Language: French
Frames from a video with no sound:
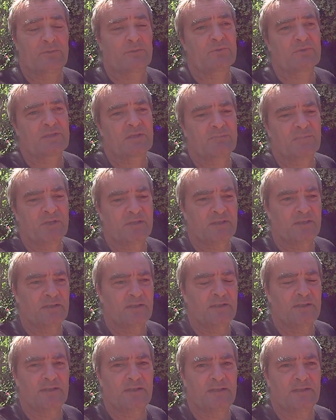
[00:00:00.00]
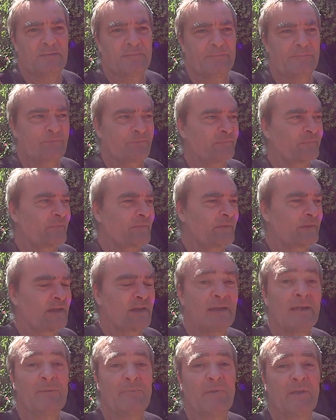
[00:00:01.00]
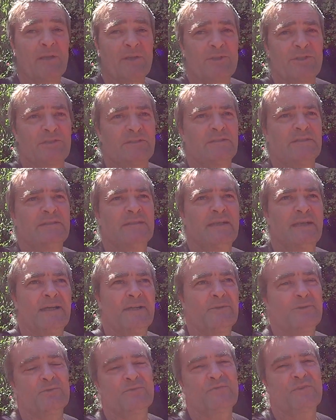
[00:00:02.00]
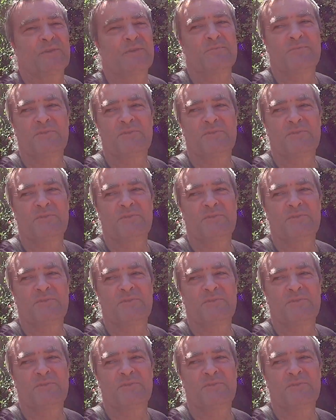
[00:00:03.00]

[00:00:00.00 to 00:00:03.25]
on s'apprête à aller à la plage, donc je vais faire des